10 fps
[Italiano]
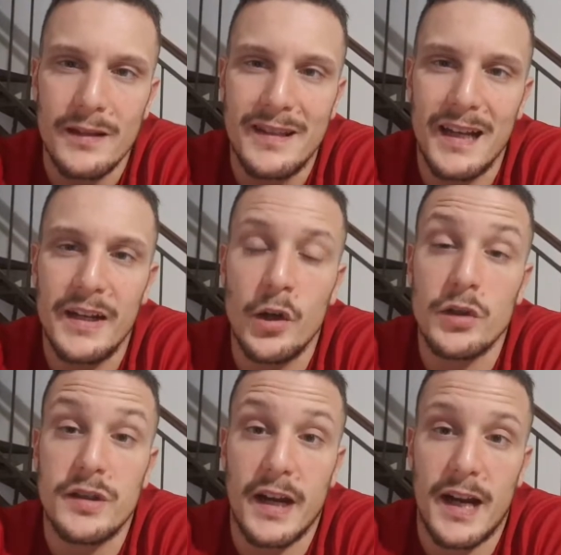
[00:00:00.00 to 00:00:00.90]
dalle
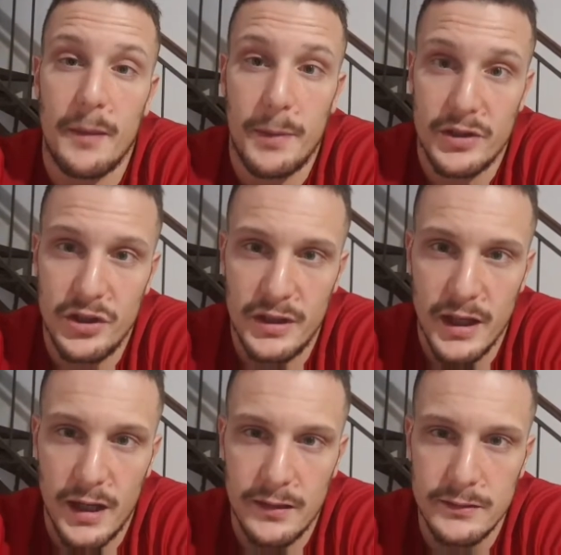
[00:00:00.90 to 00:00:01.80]
nostre
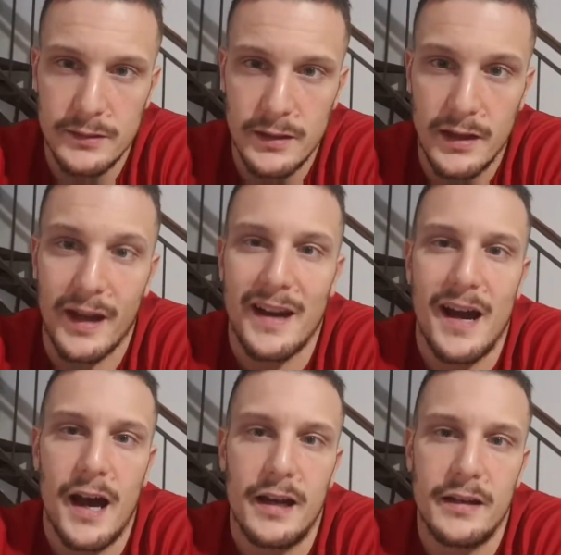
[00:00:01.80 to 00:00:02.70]
capacità
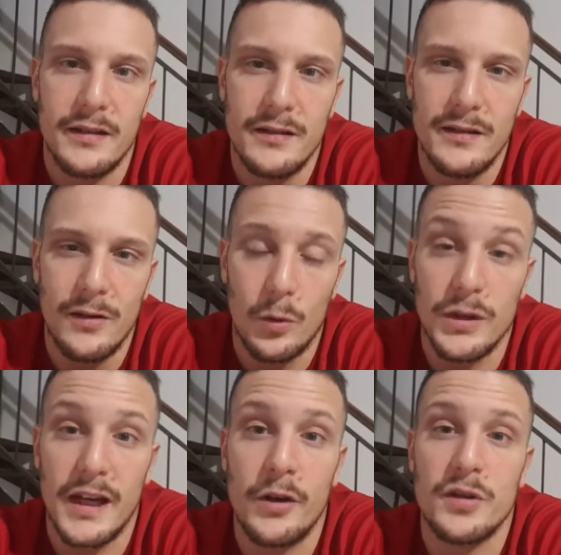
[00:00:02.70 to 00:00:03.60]
reali o
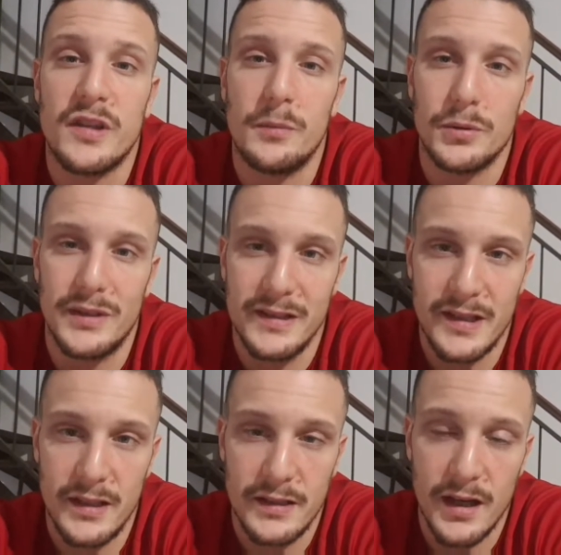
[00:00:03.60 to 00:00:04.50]
dalle nostre
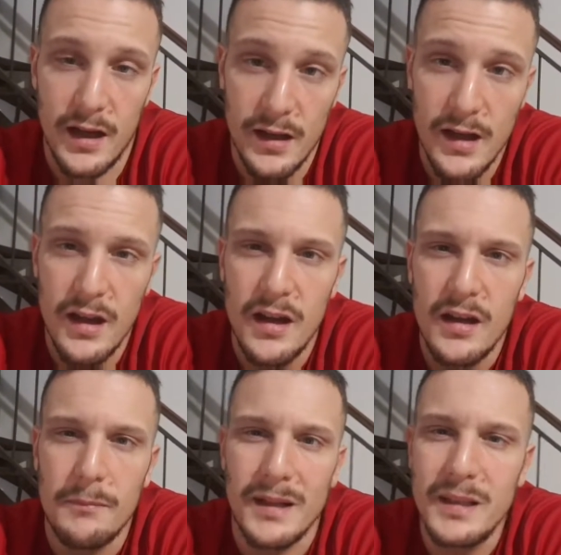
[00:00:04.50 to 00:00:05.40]
potenzialità,
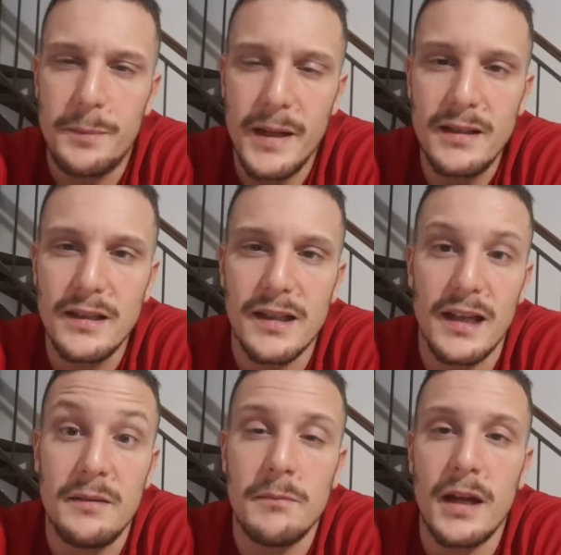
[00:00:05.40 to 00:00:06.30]
ma dipende
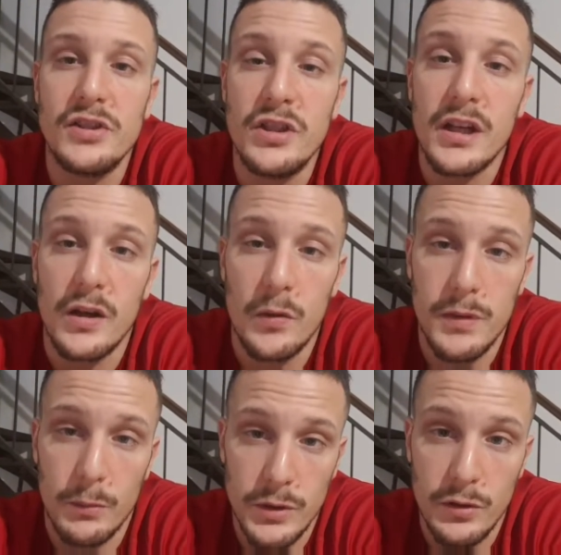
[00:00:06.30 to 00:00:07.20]
dall'immagine che noi
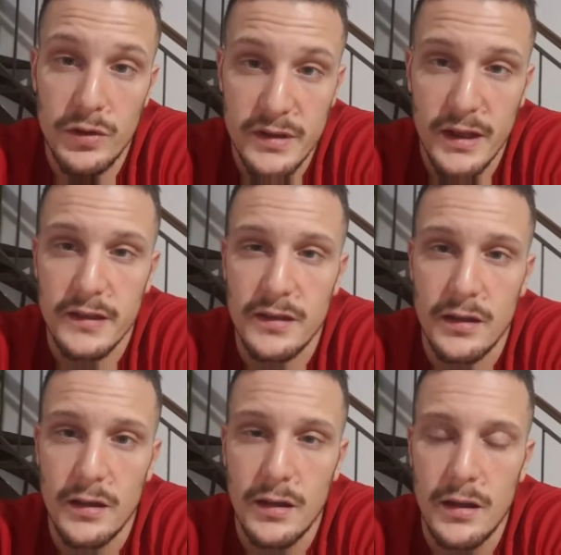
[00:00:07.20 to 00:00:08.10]
abbiamo di noi stessi.
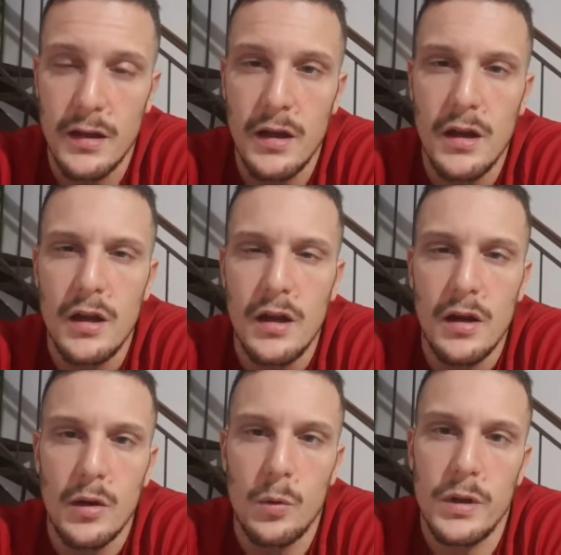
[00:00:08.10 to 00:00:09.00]

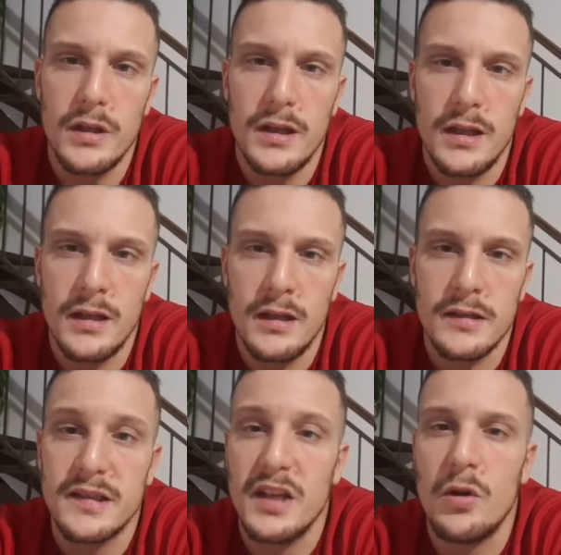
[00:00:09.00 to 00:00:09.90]

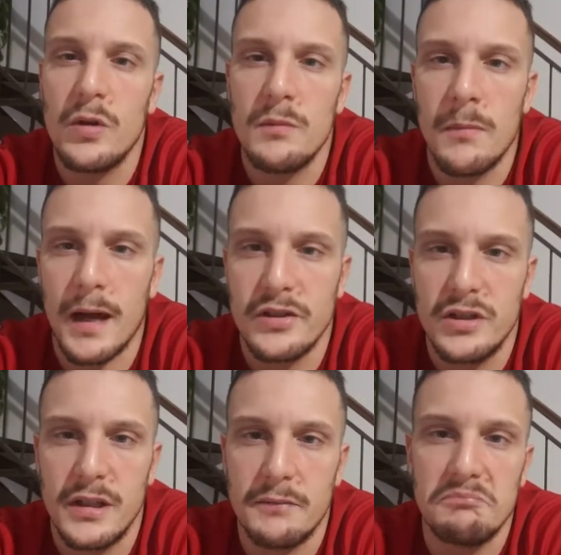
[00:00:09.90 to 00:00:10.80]
Quindi se io ho
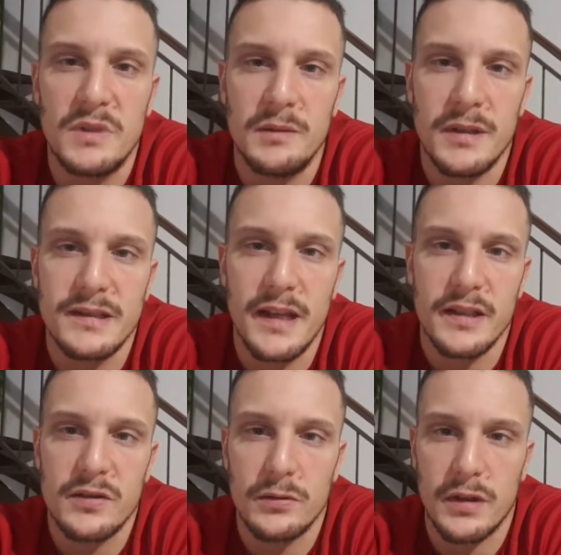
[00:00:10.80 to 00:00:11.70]
un'immagine di me
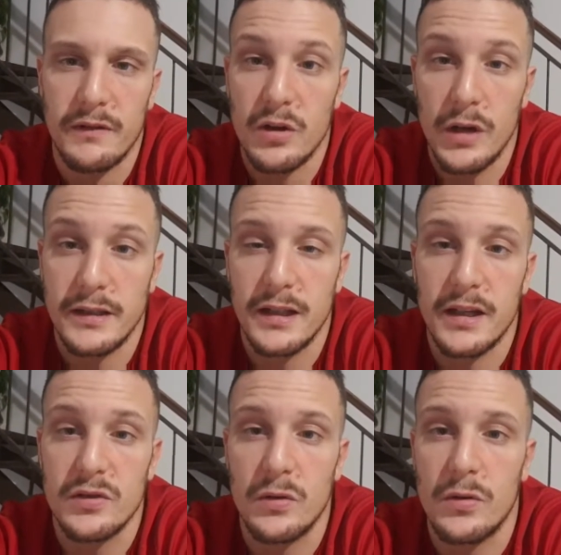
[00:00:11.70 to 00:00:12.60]
stesso, tra virgolette,
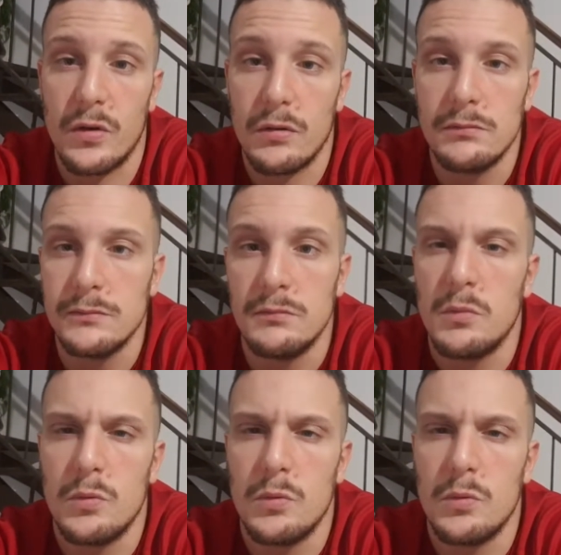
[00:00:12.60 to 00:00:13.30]
che sono